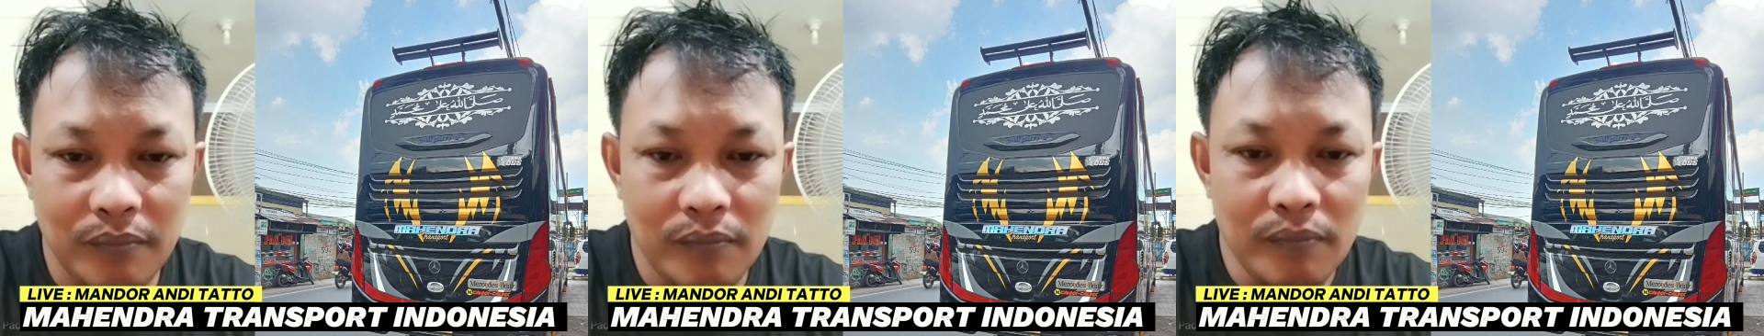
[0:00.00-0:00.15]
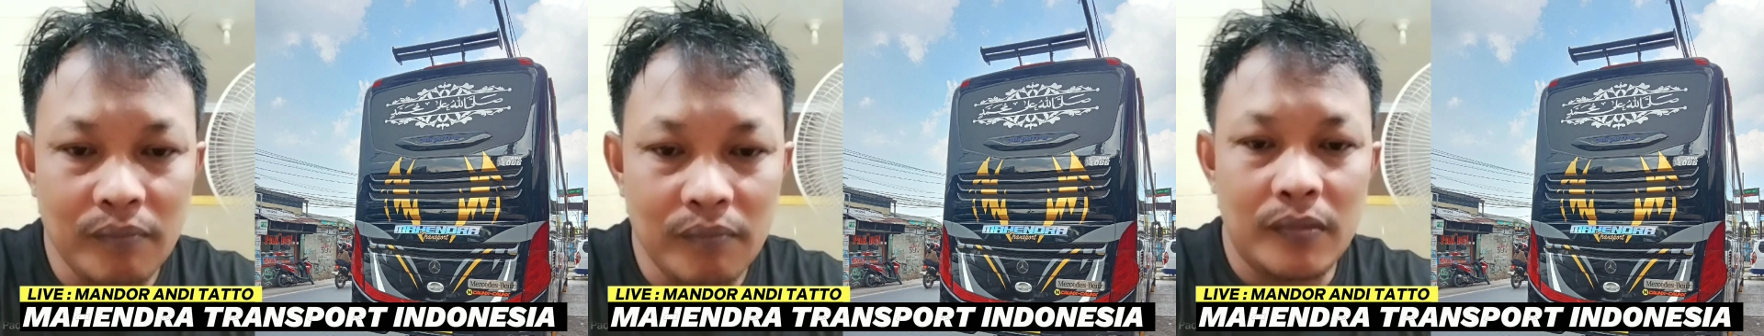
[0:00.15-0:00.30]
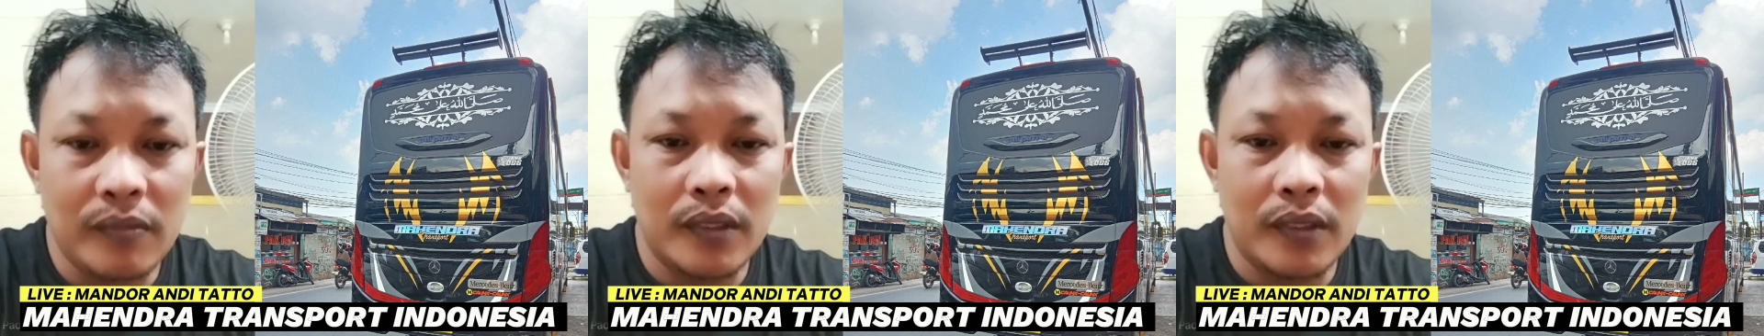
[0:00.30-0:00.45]

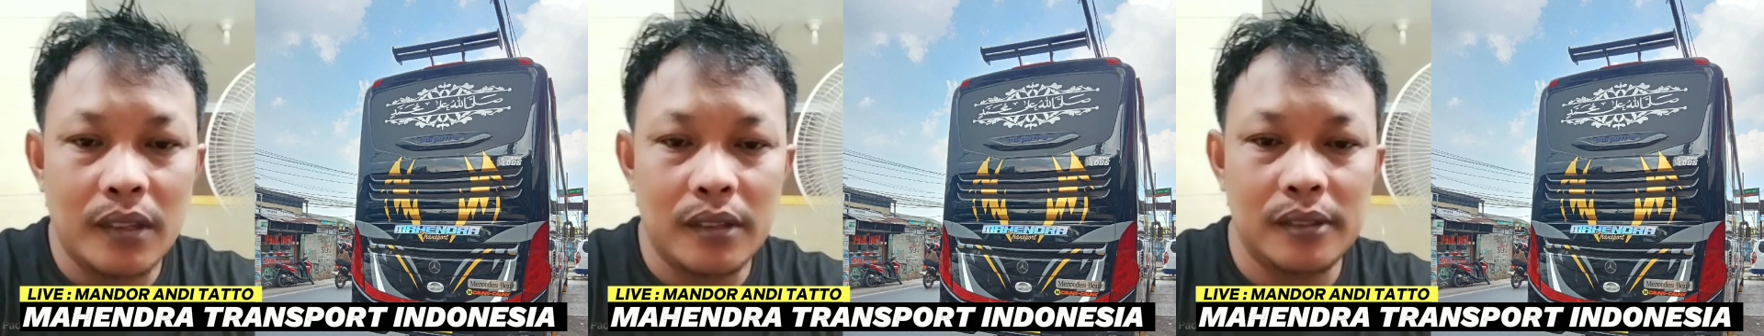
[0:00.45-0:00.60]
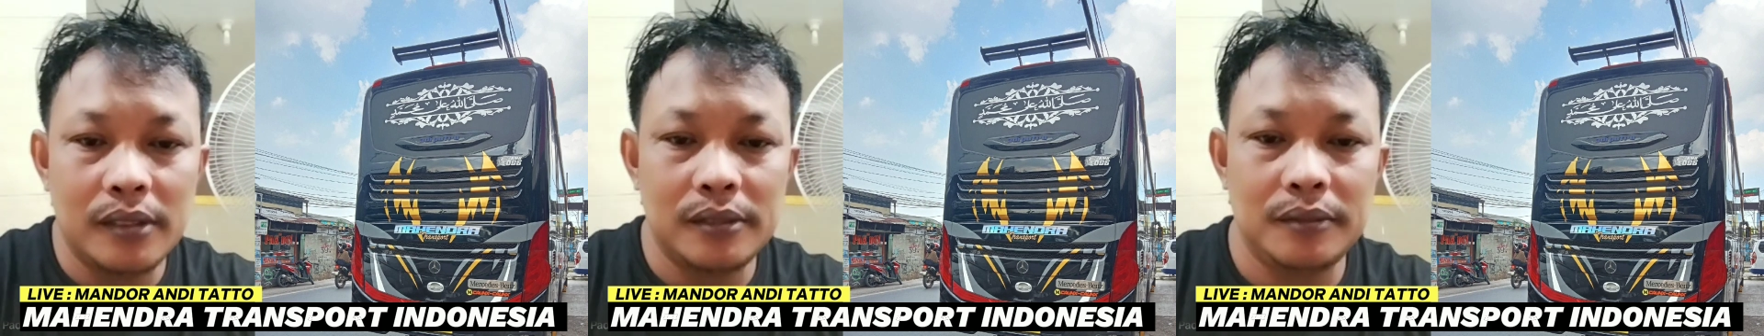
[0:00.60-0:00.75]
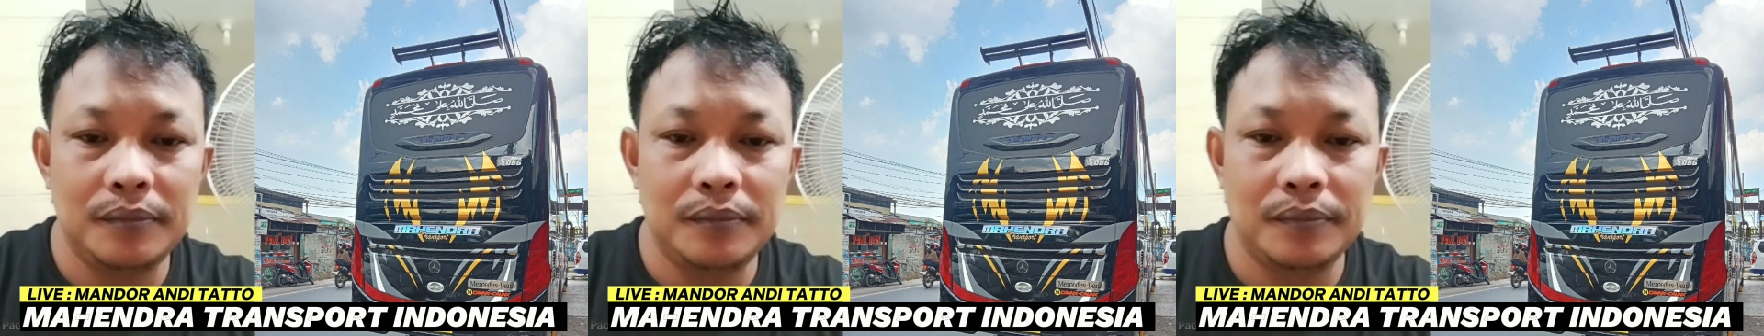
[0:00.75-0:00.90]
Tak
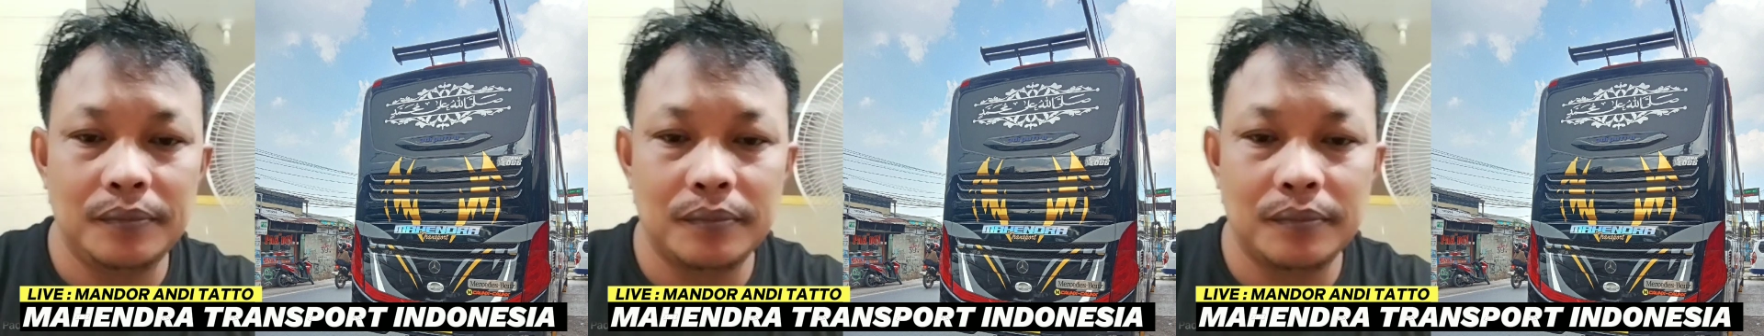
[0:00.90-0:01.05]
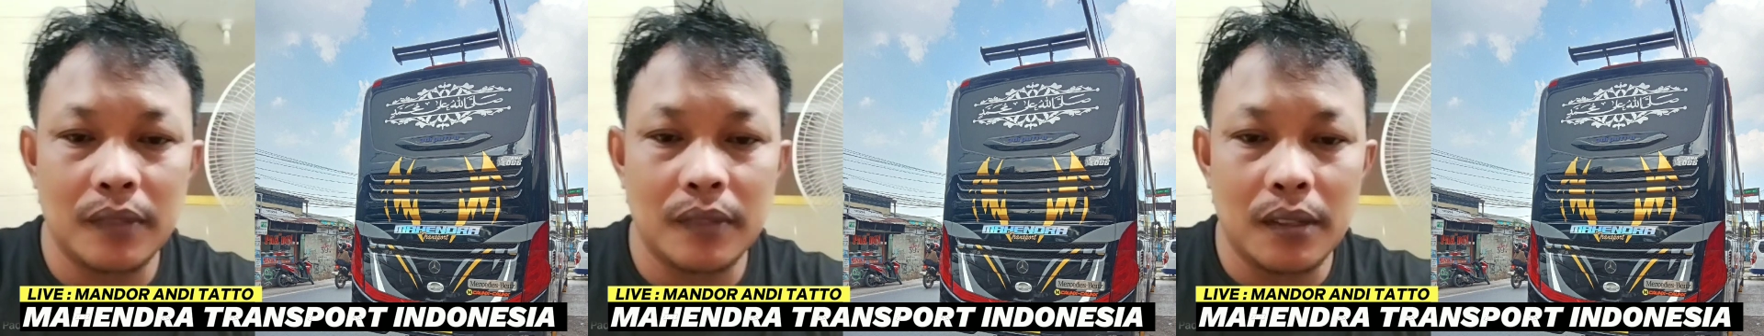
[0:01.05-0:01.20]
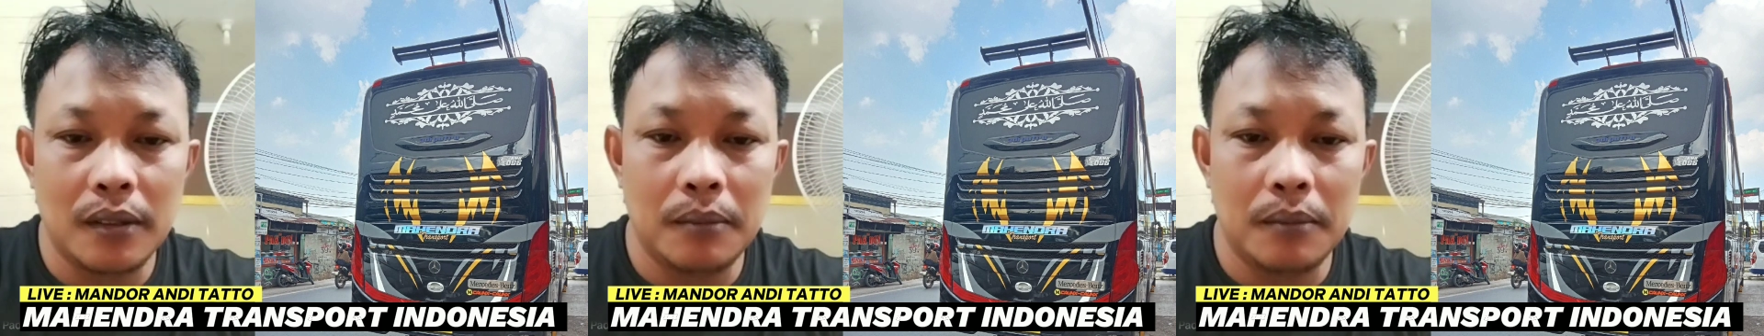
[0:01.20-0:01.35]
ya. Bang
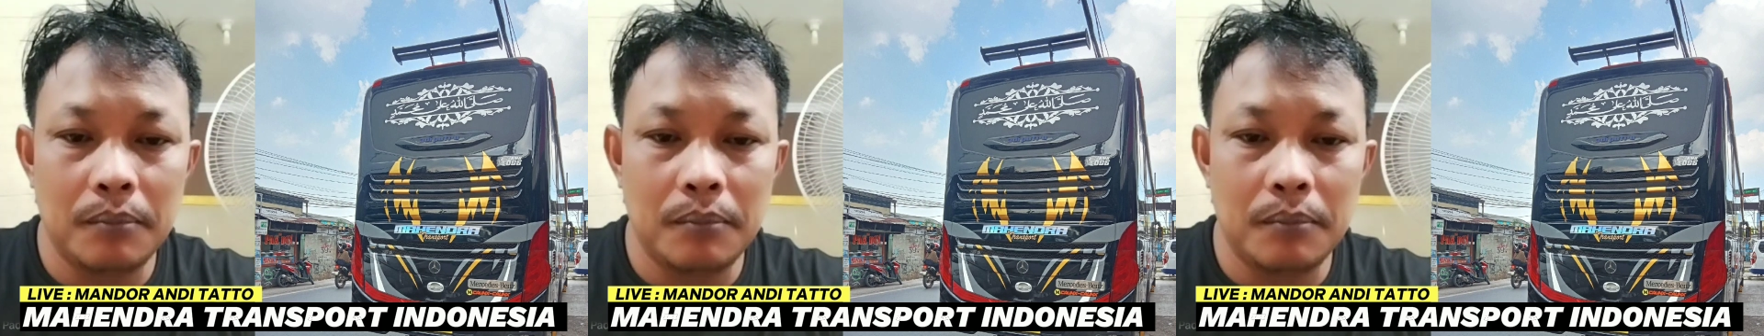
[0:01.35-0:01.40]
Mandor